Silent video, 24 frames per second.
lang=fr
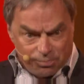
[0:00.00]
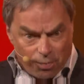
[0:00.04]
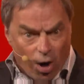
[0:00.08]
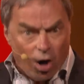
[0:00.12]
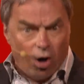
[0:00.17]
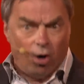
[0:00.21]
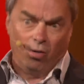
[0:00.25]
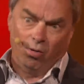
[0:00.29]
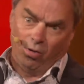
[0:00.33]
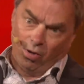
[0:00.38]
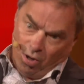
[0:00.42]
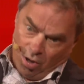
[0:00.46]

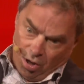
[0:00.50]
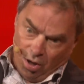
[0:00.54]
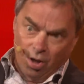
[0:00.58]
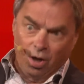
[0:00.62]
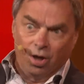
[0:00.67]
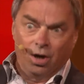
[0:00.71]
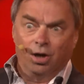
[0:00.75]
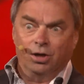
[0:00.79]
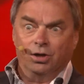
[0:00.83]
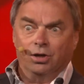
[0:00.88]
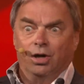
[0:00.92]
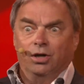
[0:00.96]
bon,
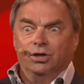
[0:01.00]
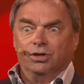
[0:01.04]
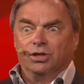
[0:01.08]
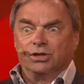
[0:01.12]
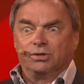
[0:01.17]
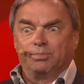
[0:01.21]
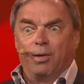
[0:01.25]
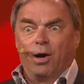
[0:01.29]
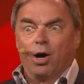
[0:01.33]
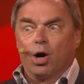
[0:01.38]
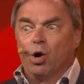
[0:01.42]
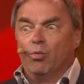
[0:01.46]

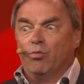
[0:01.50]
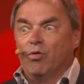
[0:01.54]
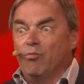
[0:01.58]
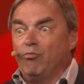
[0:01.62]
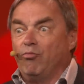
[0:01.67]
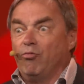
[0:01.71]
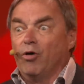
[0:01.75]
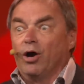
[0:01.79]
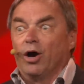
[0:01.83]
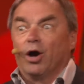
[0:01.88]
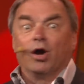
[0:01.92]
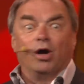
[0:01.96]
j'espère qu'on va
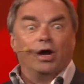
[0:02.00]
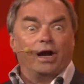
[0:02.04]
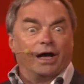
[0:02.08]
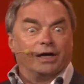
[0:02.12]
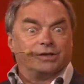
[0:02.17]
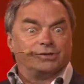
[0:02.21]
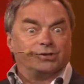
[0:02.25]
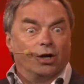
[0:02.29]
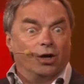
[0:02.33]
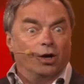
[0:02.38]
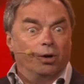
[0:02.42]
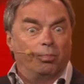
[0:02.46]
pouvoir
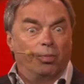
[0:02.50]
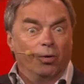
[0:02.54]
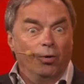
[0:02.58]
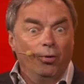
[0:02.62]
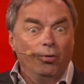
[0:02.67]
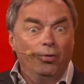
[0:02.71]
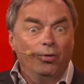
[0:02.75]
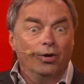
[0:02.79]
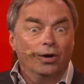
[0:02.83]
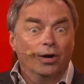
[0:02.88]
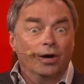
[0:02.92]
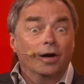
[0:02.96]
relaxer un
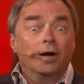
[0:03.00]
peu.